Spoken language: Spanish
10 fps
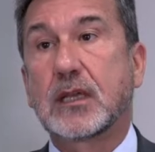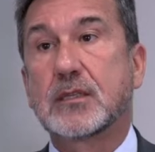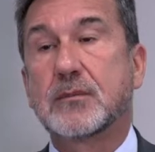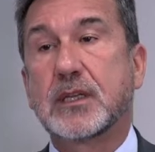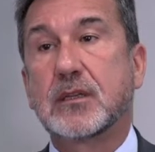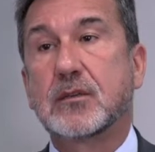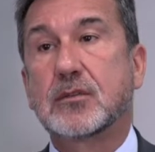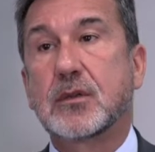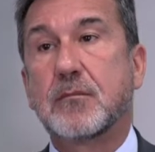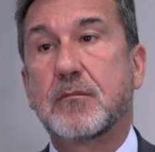que es
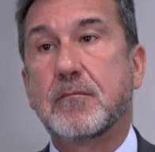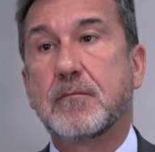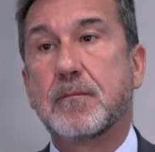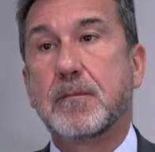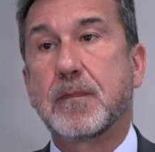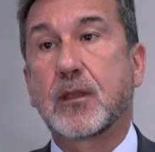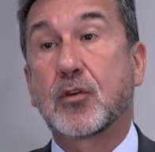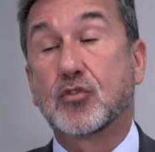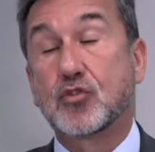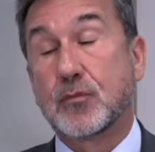menos, mm,
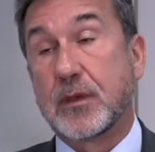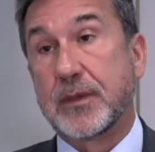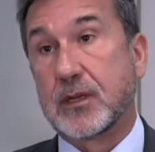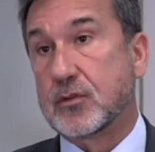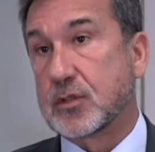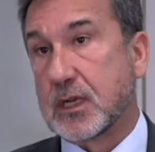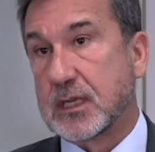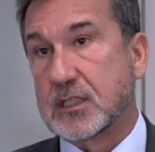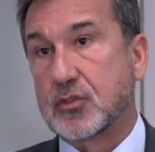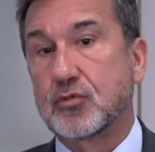consume menos que
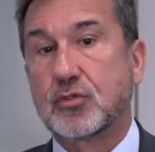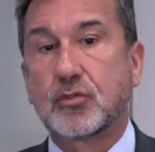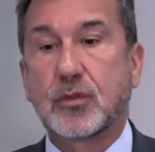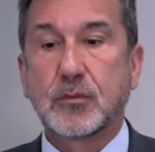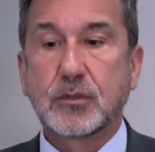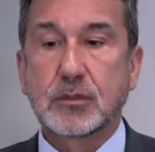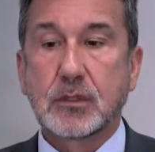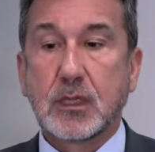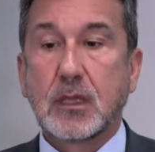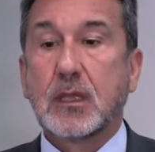las que sustituimos
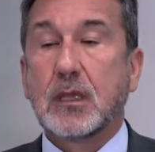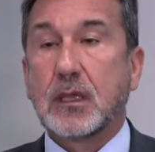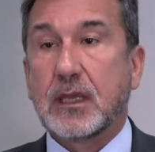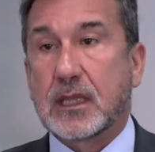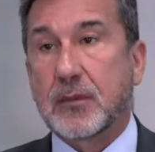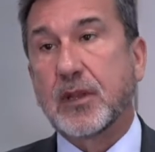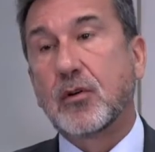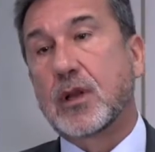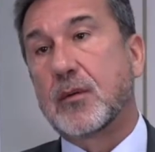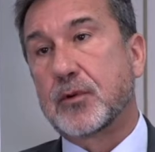y también
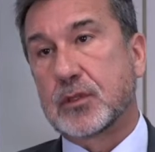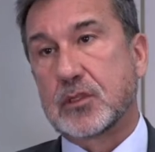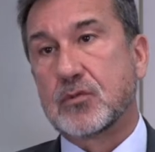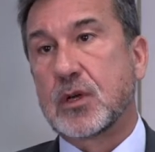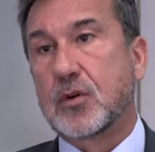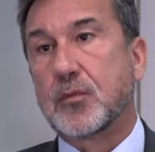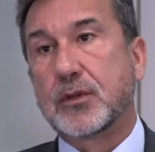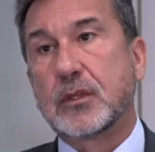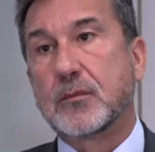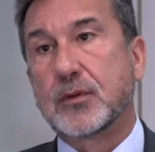lo que aporta es una
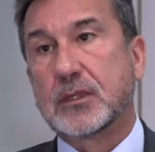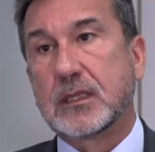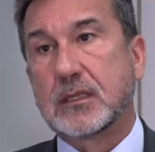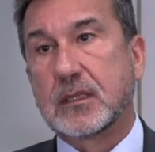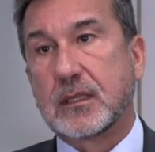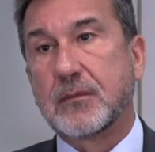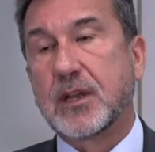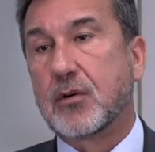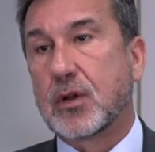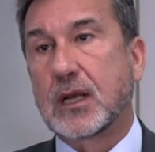componente importante de
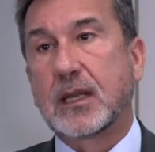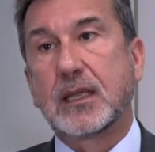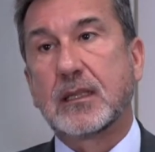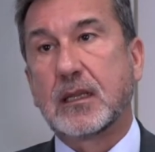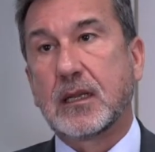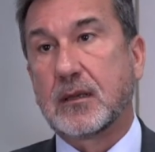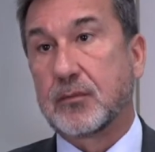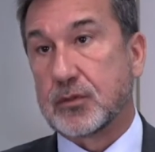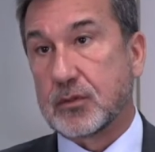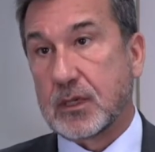mejora calidad del aire,
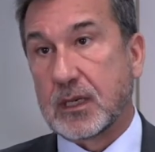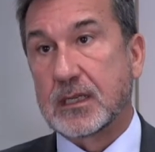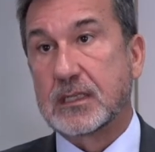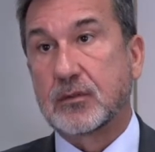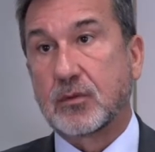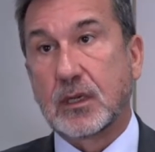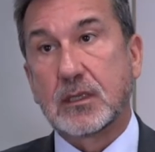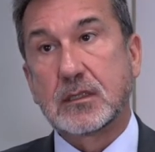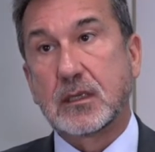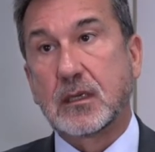puesto que el gas
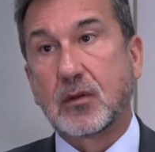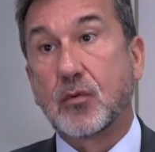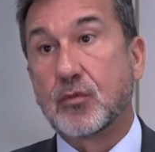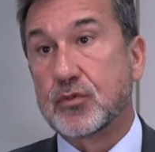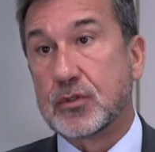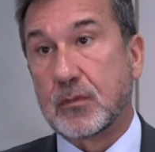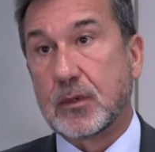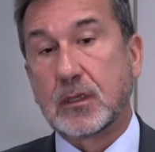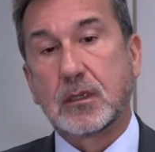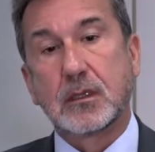natural es el
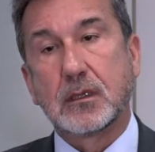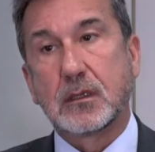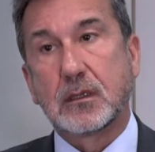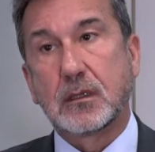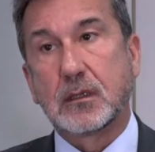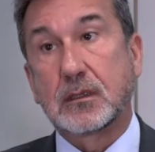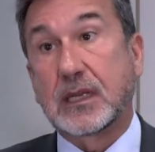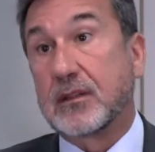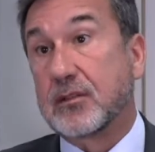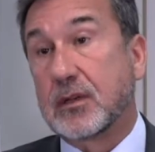combustible eh,
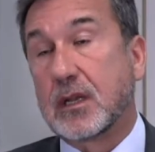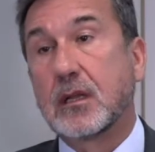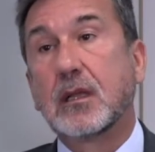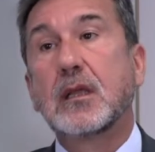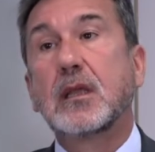tradicional